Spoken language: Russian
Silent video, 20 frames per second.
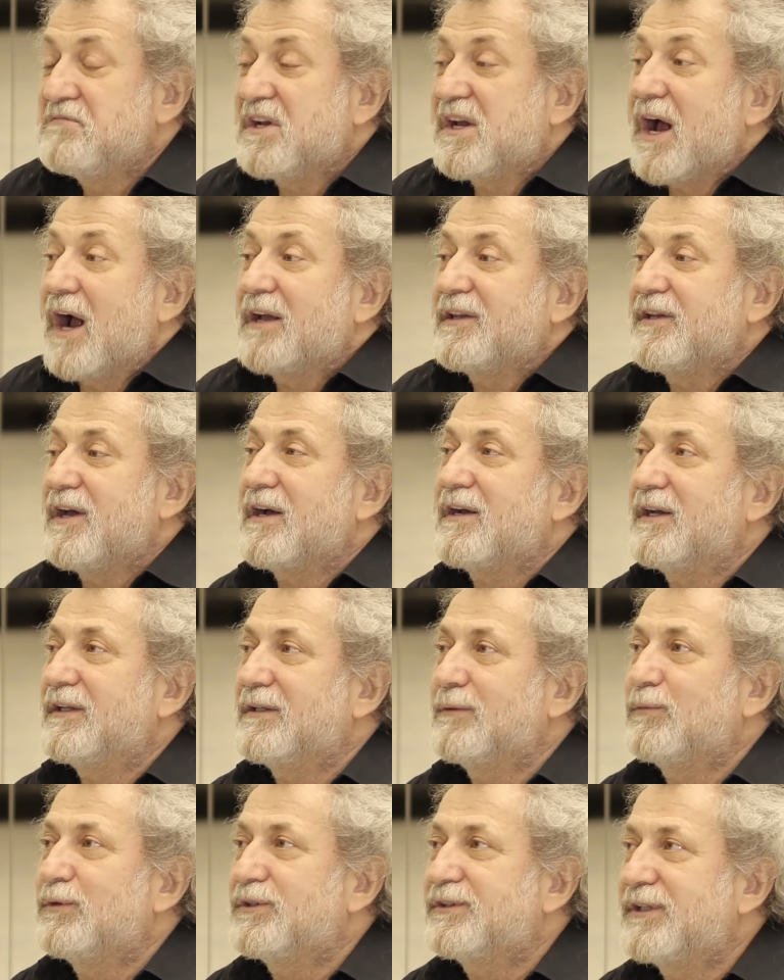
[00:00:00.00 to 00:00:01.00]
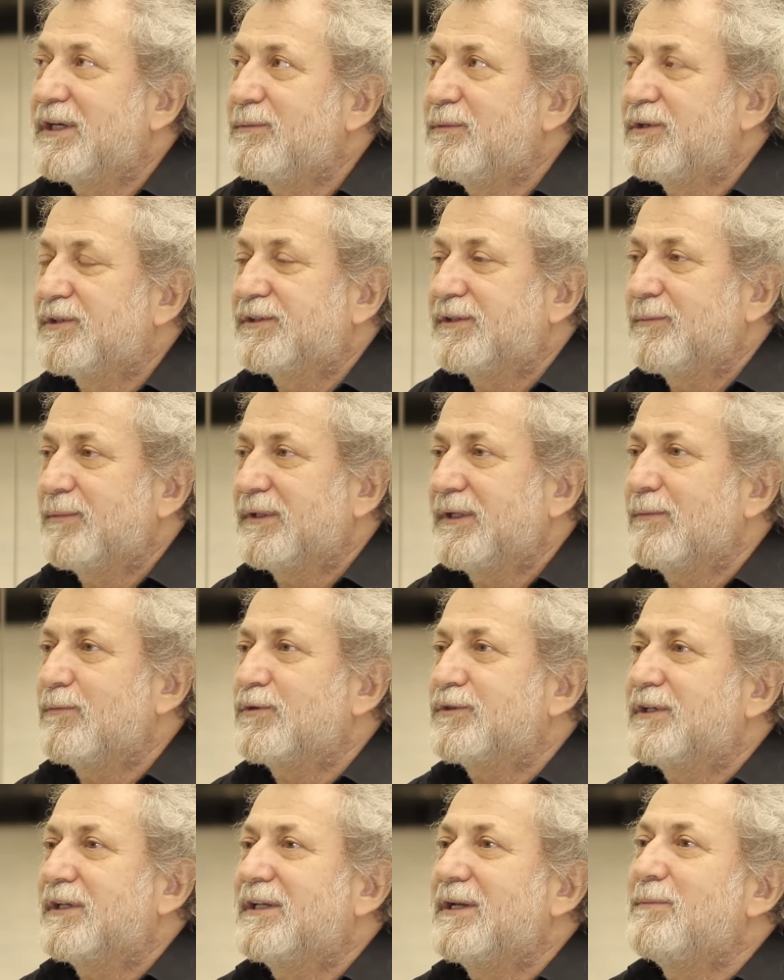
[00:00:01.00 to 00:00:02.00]
никогда к этому не стремился,
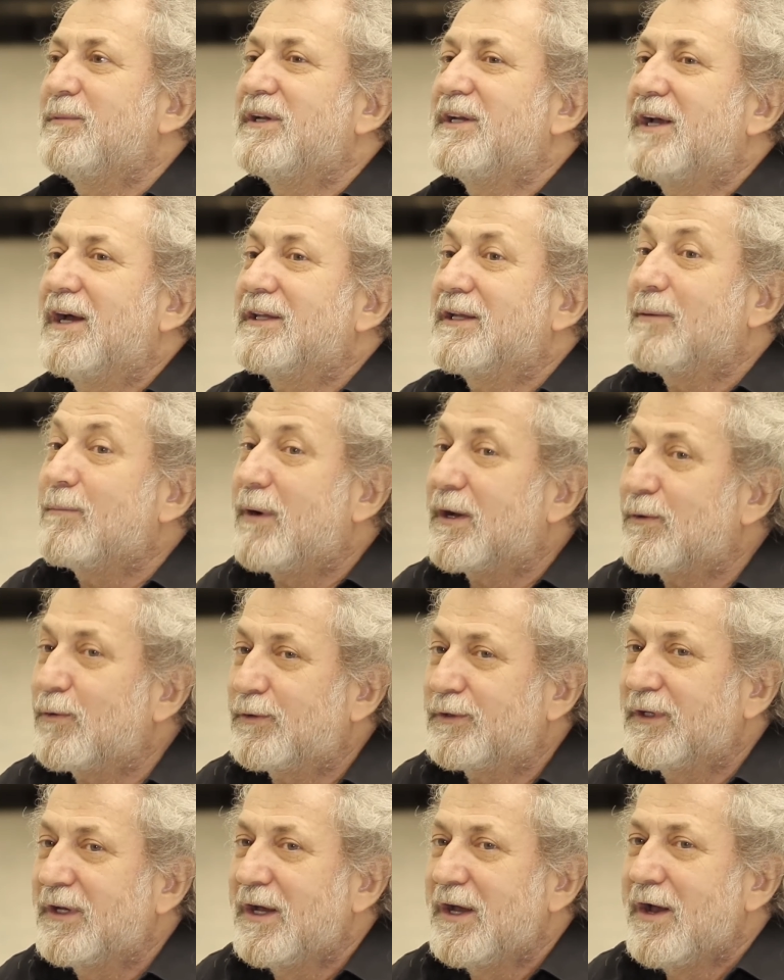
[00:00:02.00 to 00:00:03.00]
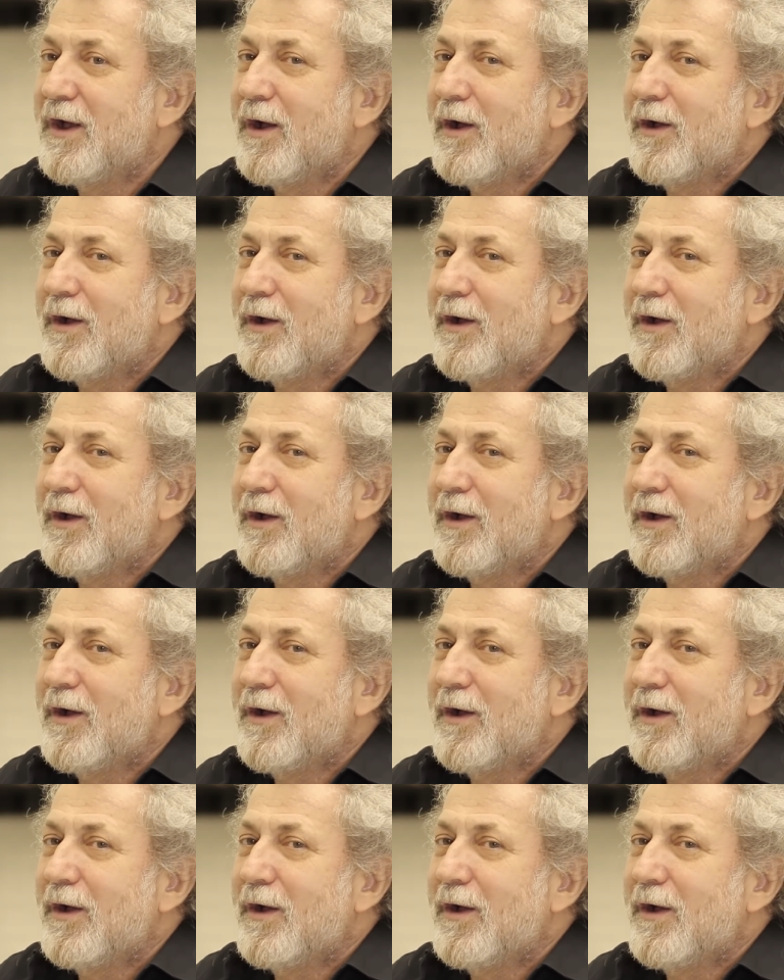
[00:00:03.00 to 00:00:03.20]
потому что для меня, наоборот,